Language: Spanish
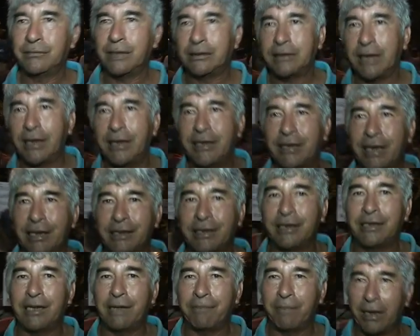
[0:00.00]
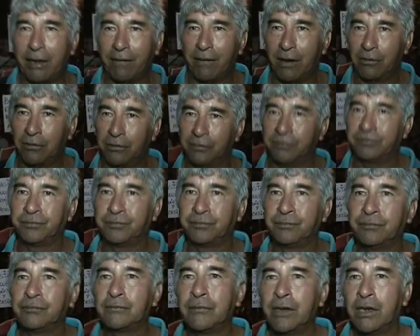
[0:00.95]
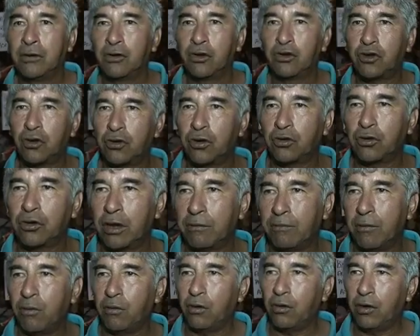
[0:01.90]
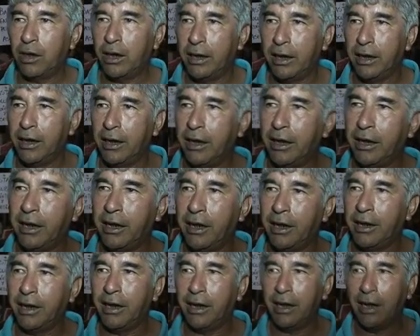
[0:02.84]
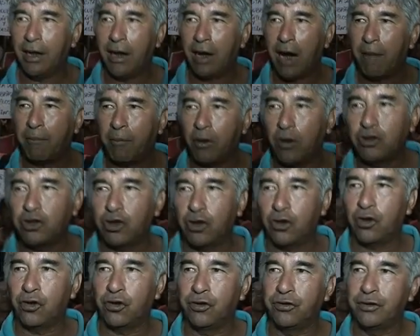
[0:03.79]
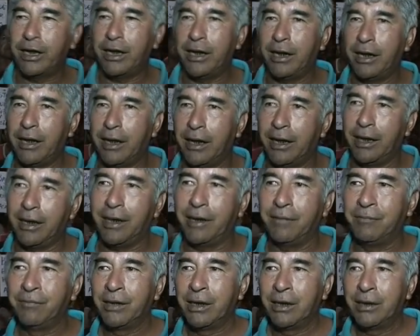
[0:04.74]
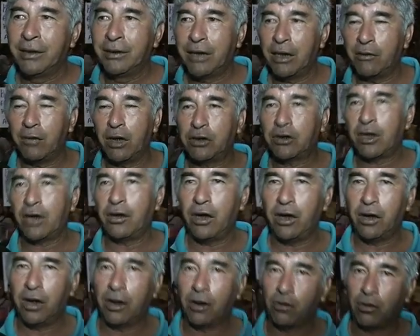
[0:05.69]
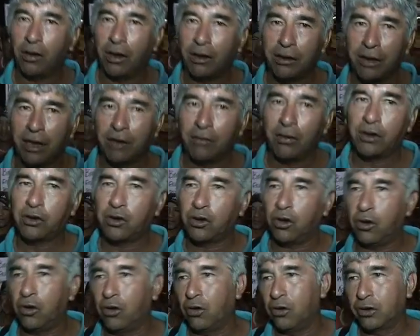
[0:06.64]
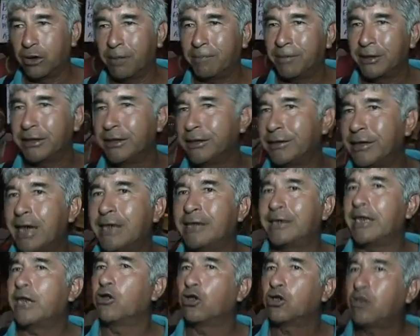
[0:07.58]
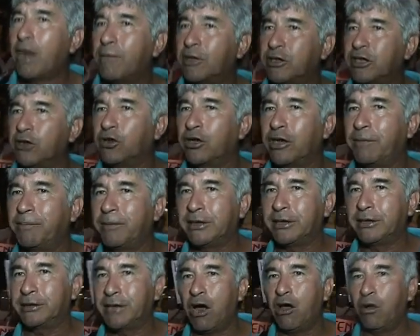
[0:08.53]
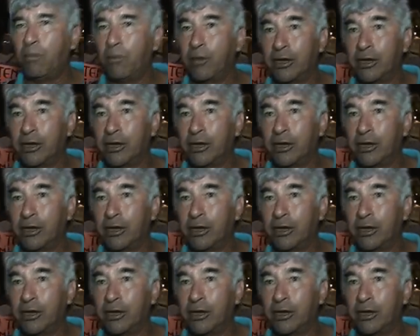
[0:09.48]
desde el intendente para abajo. Nosotros no tenemos apoyo de de, nuestra, de nuestros representantes, no estamos siendo representados